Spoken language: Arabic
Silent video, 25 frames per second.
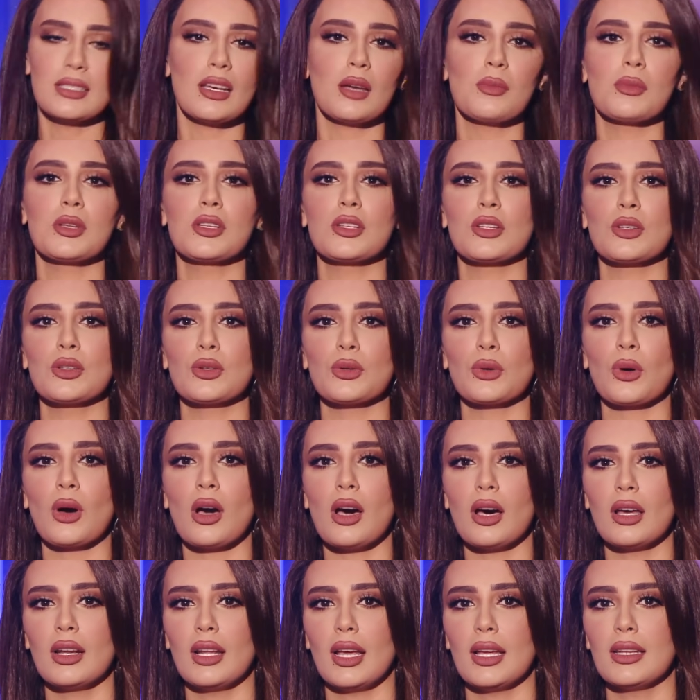دائما
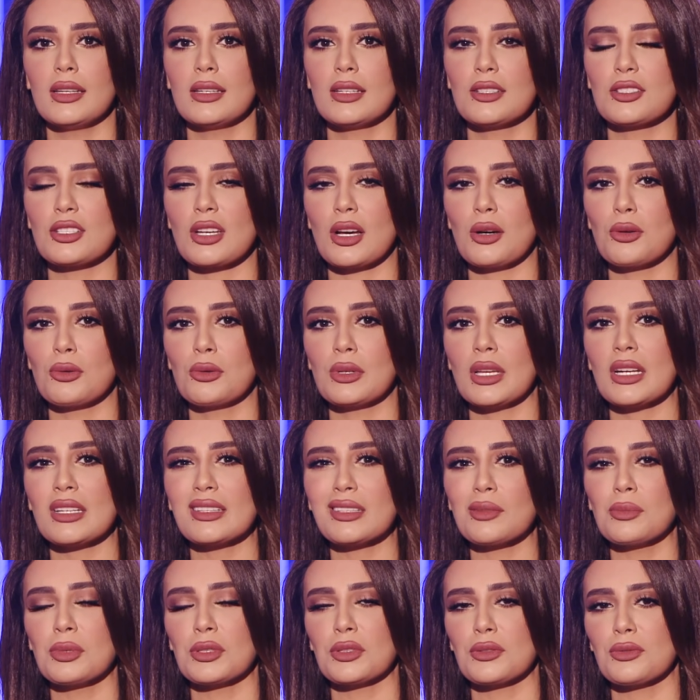يقال عنك او
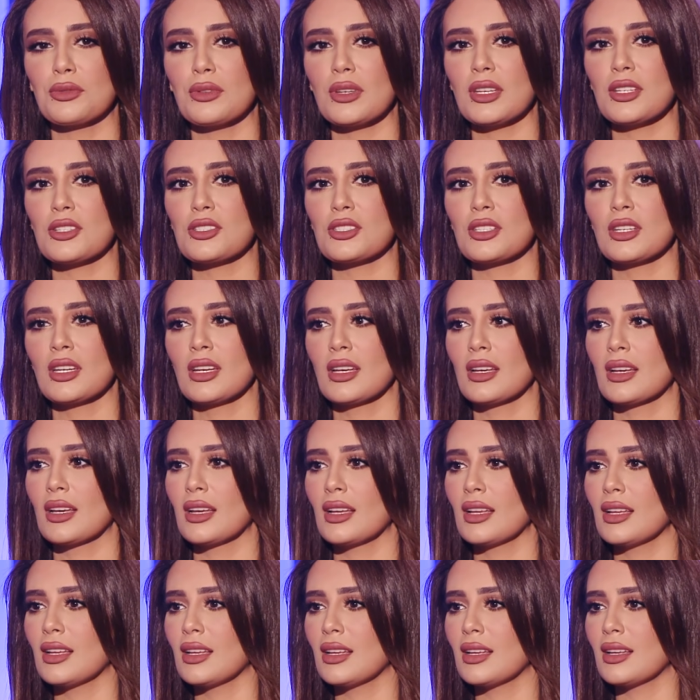يرتبط فيك
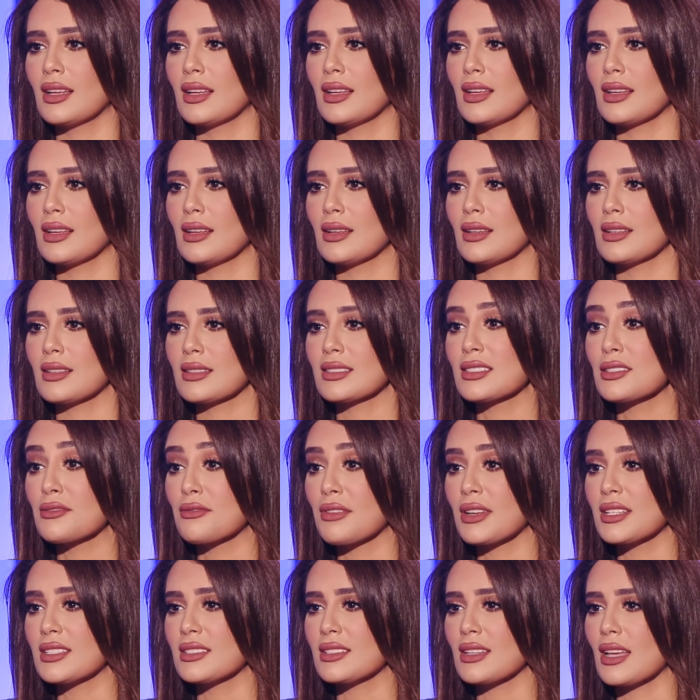آه،
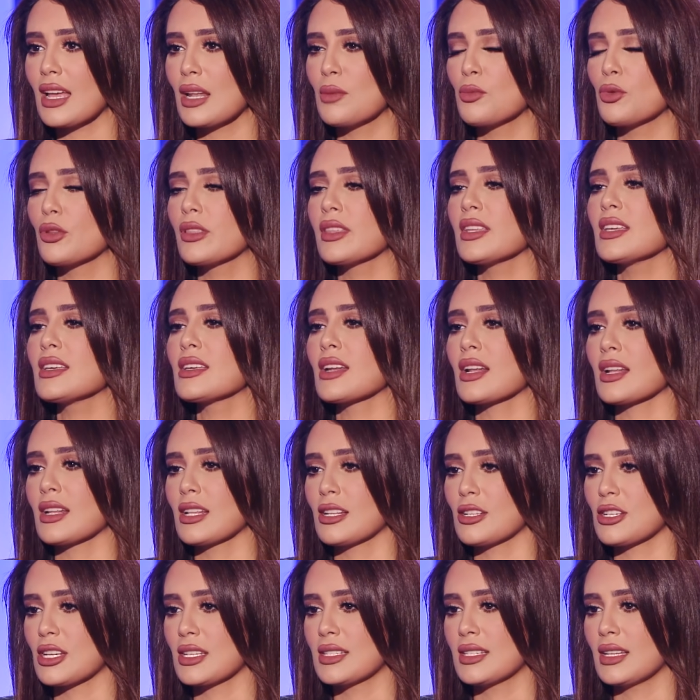صفة المثيرة
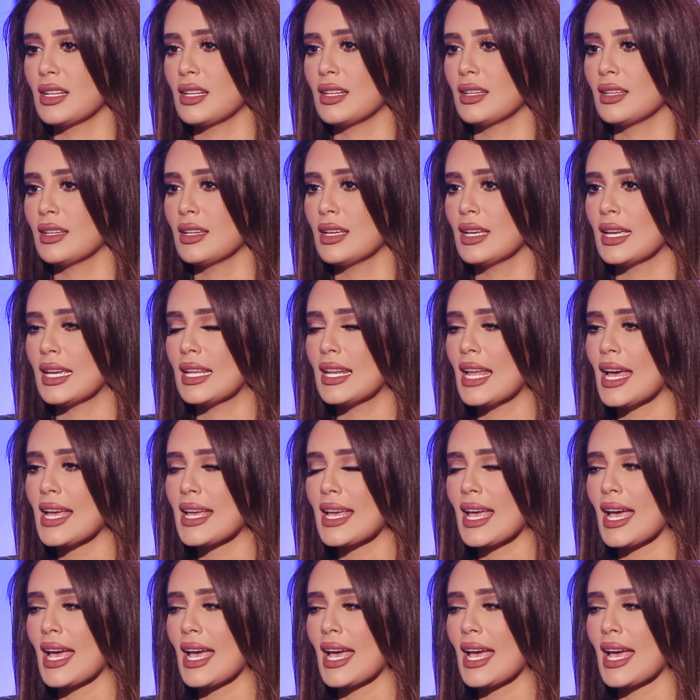للجدل إلى أي